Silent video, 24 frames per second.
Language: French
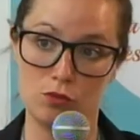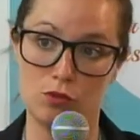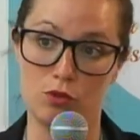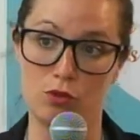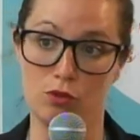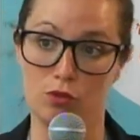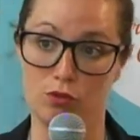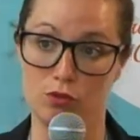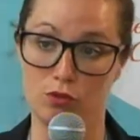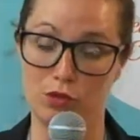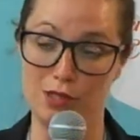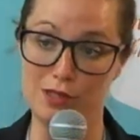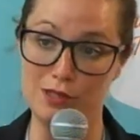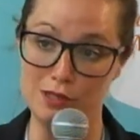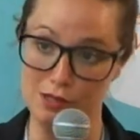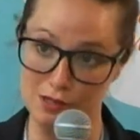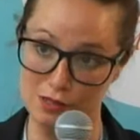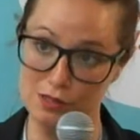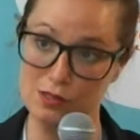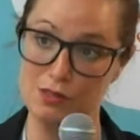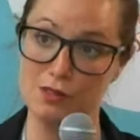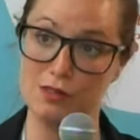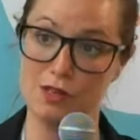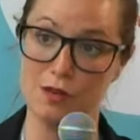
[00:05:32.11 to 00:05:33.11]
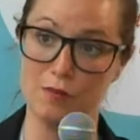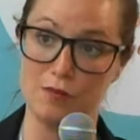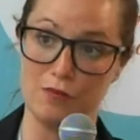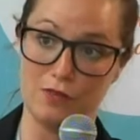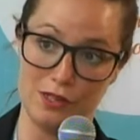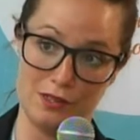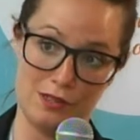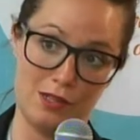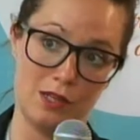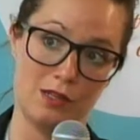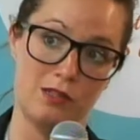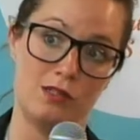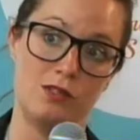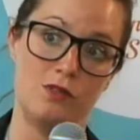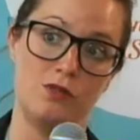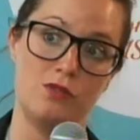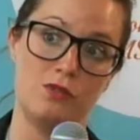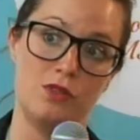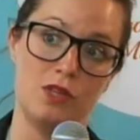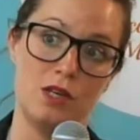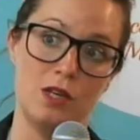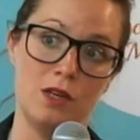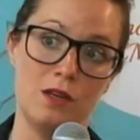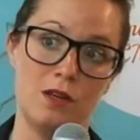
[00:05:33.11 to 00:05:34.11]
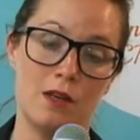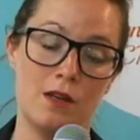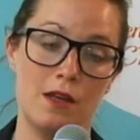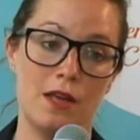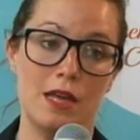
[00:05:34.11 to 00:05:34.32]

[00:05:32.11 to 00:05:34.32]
que Easy System va certifier